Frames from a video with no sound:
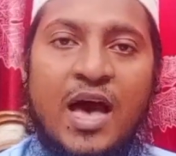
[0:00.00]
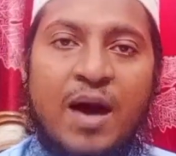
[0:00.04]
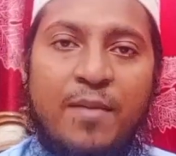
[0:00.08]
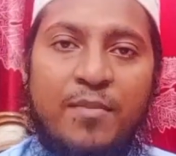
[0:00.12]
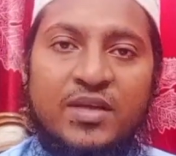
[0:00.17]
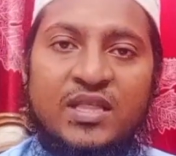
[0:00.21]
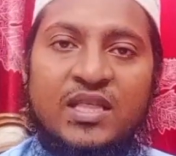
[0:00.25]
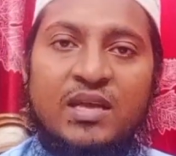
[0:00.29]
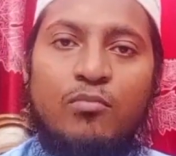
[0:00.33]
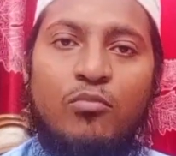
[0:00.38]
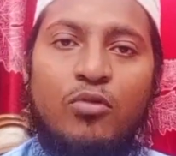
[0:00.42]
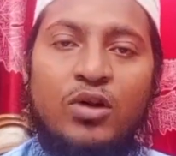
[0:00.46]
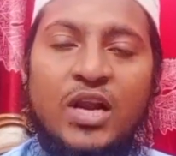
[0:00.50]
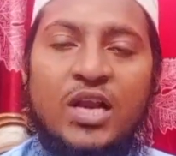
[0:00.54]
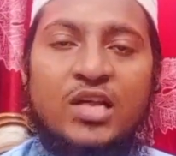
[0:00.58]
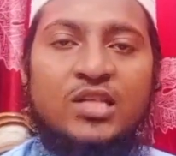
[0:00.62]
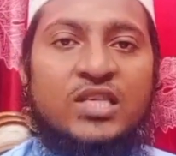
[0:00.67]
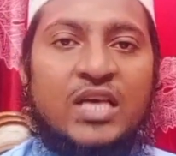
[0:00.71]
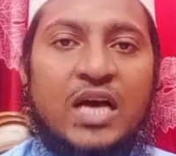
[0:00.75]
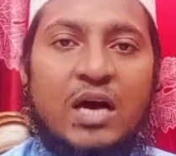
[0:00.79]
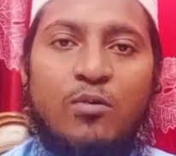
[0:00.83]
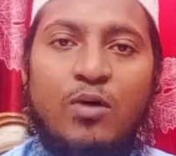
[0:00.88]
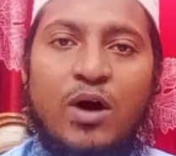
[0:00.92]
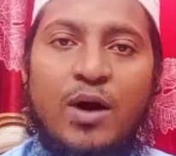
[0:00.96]
আমাদের মনে
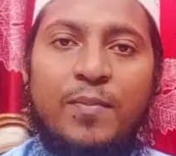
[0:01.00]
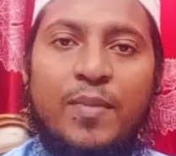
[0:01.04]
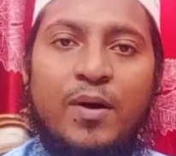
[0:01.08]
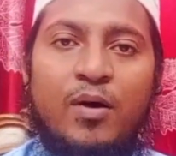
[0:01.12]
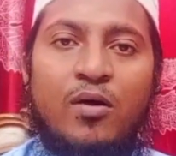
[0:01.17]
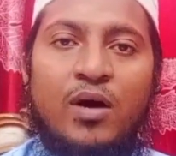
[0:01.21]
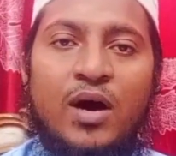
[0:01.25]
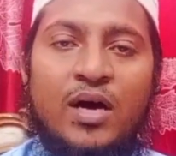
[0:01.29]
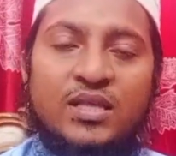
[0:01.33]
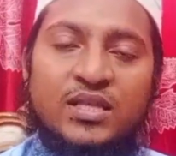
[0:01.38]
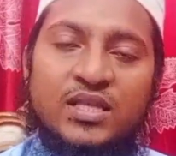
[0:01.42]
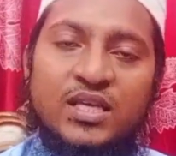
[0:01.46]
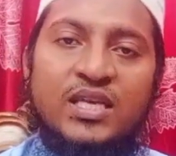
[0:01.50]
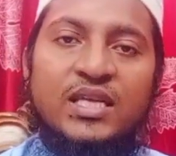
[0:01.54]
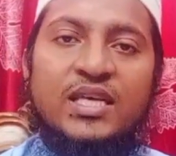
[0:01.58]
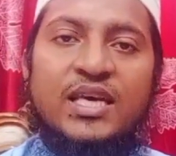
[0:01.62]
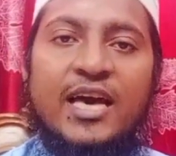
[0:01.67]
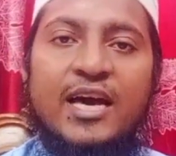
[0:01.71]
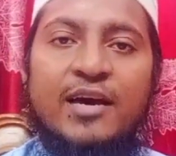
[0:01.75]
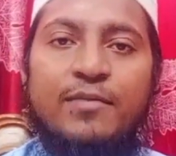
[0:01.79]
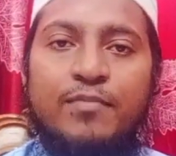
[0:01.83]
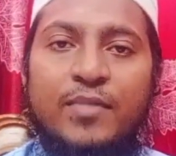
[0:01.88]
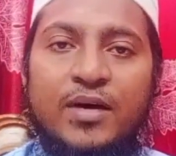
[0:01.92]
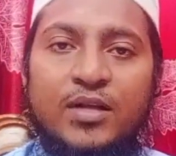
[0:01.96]
চাওয়া পাওয়া তিনি
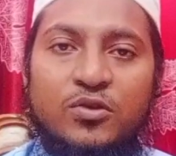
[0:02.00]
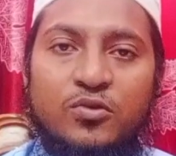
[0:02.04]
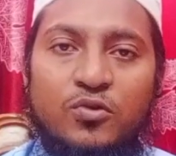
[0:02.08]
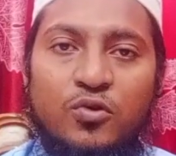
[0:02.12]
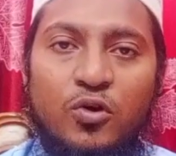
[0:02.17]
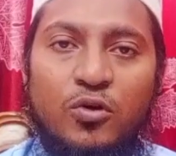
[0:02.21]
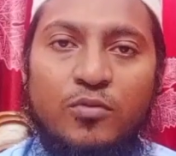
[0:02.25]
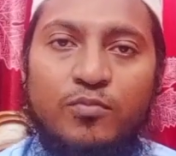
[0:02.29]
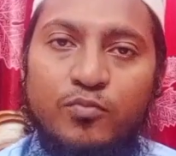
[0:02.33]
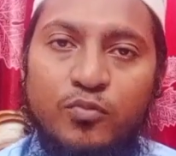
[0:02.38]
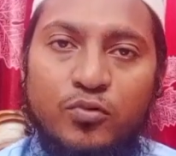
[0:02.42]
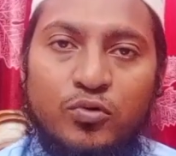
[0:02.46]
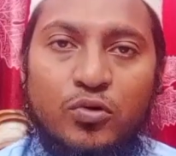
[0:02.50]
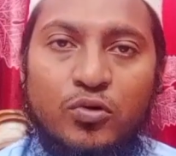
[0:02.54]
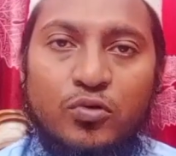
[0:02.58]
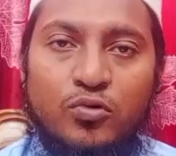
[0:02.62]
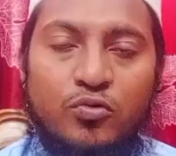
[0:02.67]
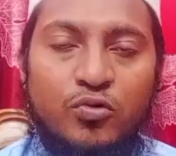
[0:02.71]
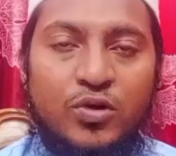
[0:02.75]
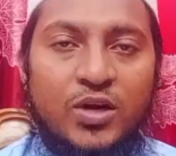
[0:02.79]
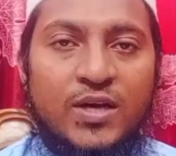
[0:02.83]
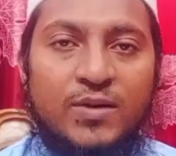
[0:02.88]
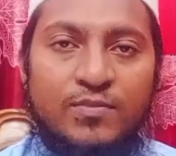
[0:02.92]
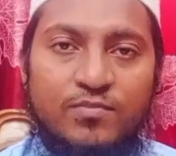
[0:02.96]
একমাত্র পূরণ
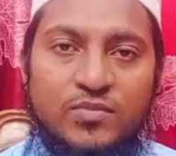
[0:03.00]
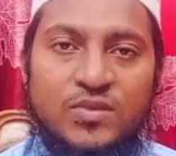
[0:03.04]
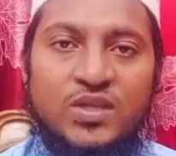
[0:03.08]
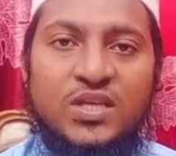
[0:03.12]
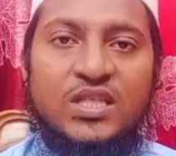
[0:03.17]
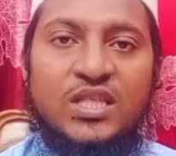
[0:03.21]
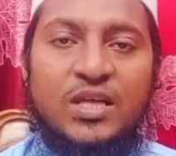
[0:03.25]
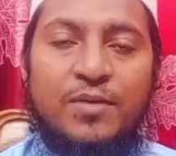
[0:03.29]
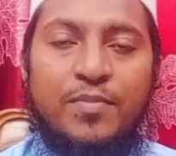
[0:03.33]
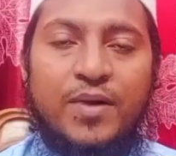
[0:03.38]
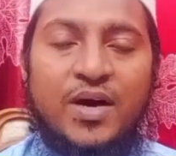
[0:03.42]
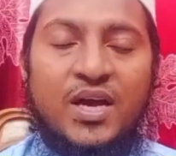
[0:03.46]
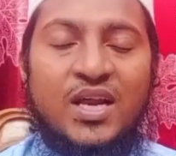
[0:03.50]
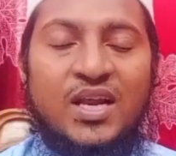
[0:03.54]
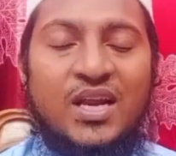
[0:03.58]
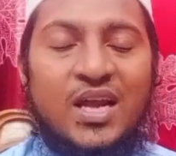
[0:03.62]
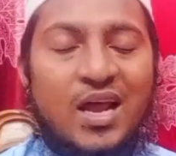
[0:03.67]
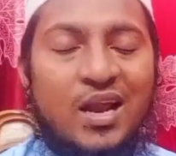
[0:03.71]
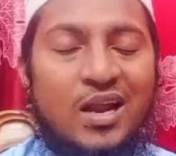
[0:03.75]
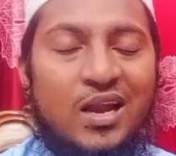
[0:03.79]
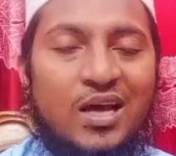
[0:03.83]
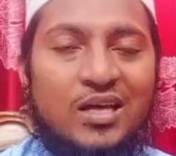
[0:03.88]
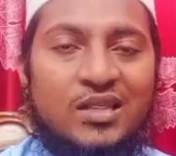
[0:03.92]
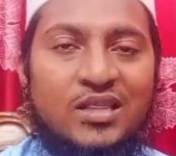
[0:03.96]
করে দিতে পারেন
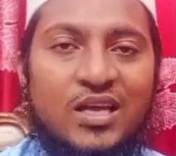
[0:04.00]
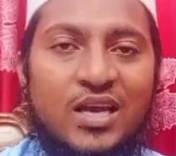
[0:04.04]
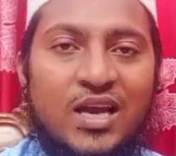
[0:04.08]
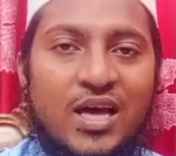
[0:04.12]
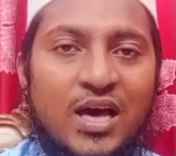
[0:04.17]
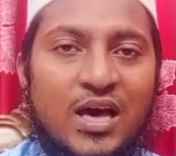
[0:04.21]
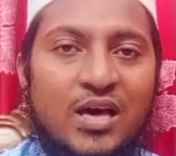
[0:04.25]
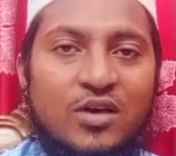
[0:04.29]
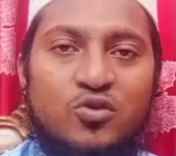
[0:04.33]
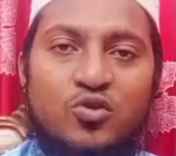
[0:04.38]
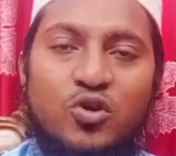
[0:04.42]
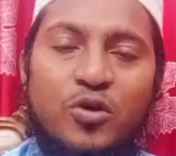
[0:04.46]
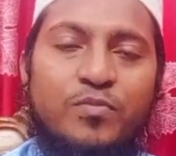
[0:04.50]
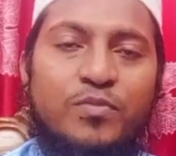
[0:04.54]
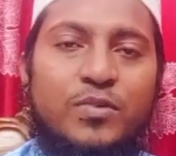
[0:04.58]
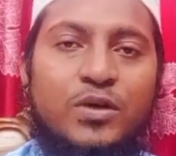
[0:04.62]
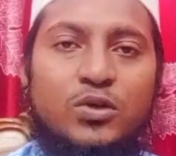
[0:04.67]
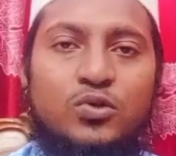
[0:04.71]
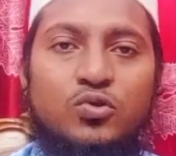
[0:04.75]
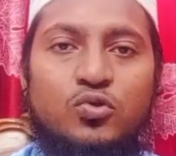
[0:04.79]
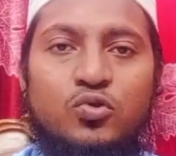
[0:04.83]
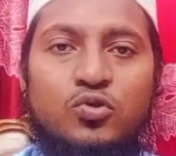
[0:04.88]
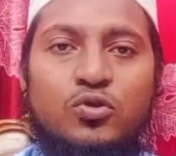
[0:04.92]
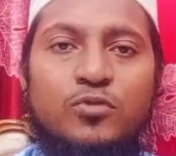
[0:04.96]
আল্লাহ তালা সব
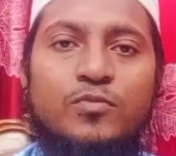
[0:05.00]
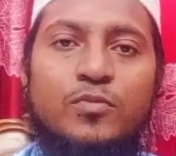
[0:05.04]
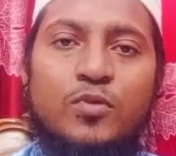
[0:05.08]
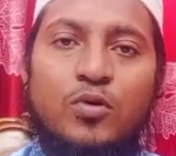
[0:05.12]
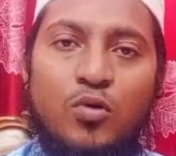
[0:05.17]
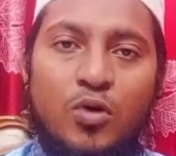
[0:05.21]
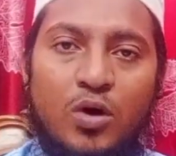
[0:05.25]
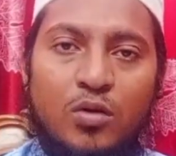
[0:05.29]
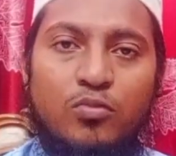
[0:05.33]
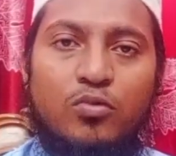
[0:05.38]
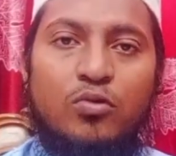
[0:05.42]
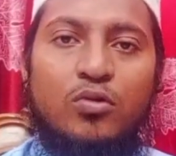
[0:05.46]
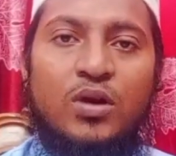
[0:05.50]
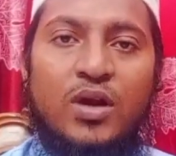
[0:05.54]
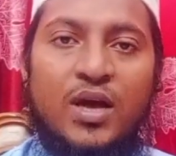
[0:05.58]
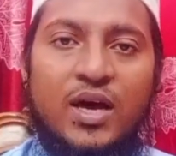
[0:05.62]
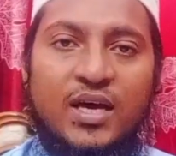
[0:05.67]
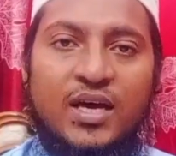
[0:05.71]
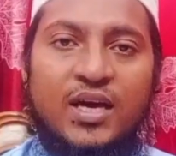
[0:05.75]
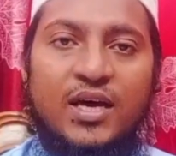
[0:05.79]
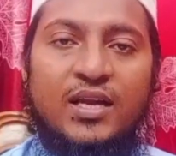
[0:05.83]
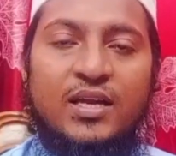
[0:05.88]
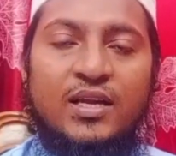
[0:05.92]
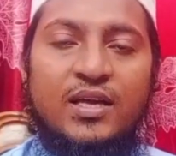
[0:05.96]
কিছুর খবর
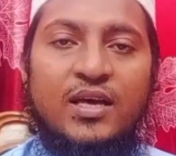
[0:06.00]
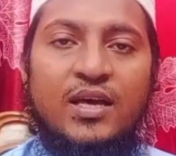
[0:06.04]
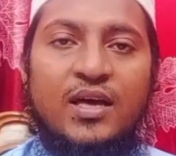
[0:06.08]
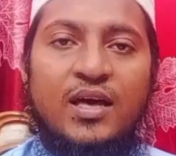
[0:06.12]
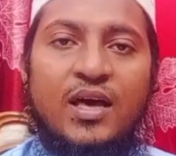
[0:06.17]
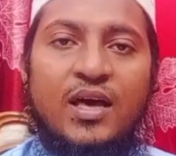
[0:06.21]
রাখেন